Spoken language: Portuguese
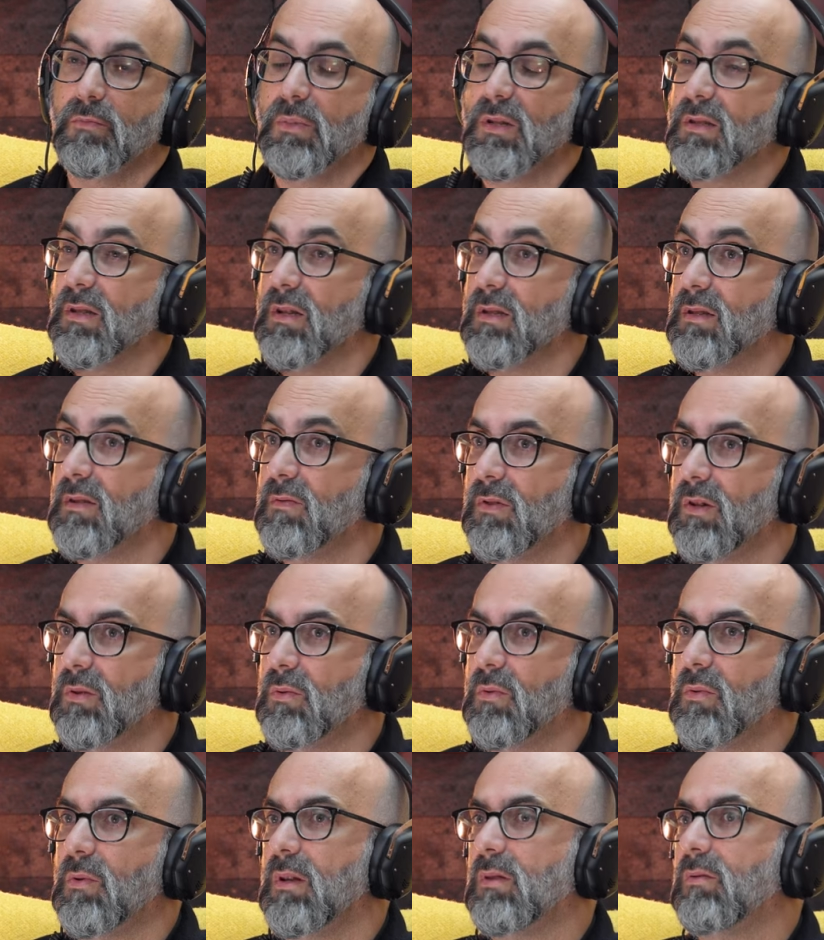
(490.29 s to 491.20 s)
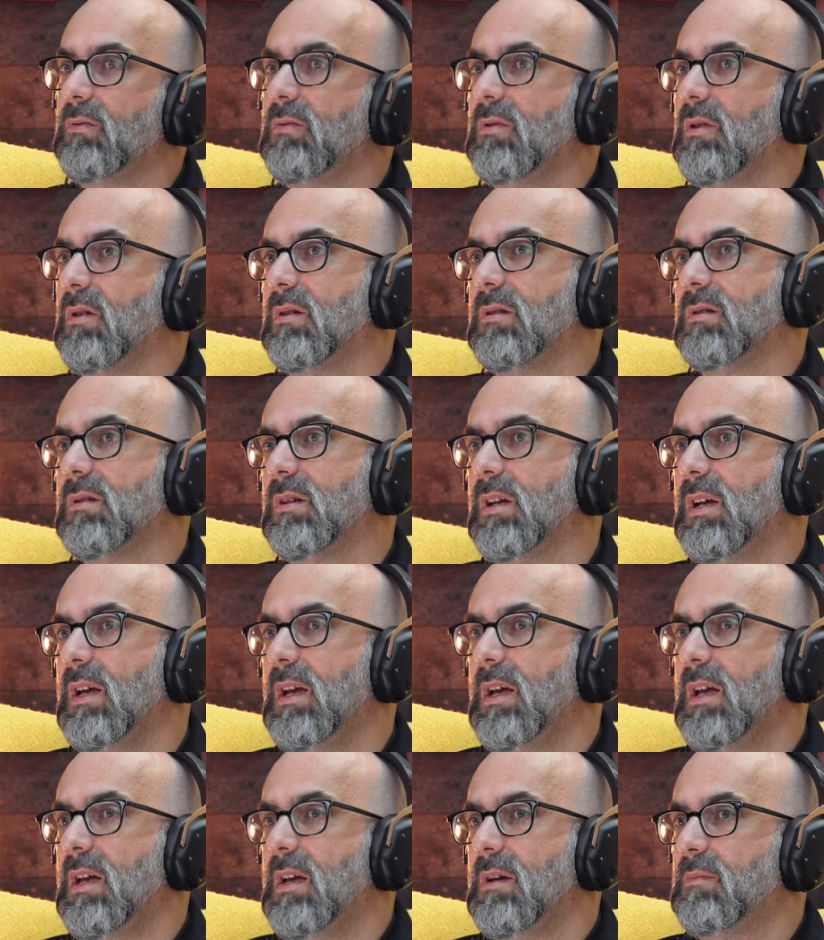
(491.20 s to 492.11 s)
Por isso estás a ver o quanto nós
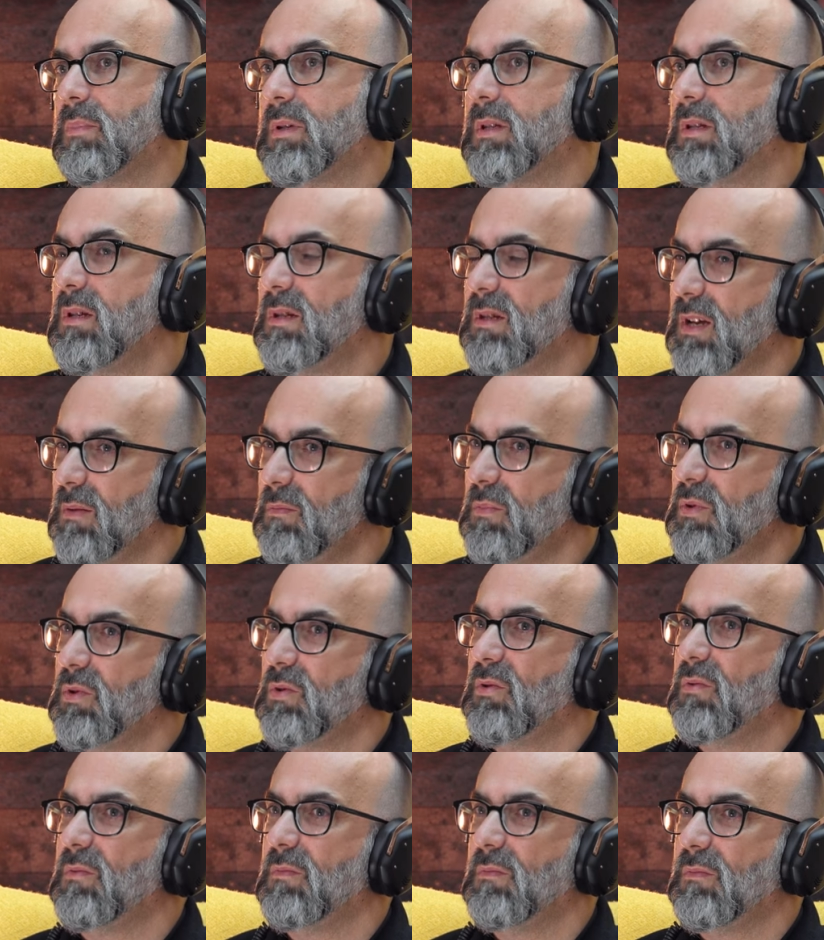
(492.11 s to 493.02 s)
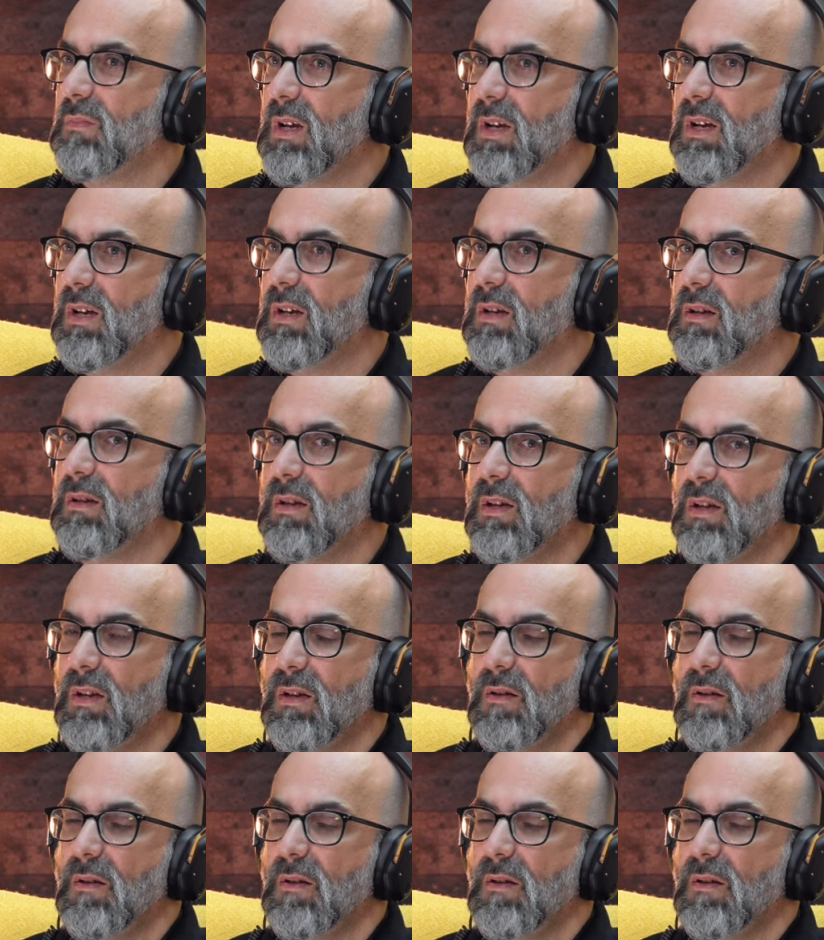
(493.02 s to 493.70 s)
precisamos de uma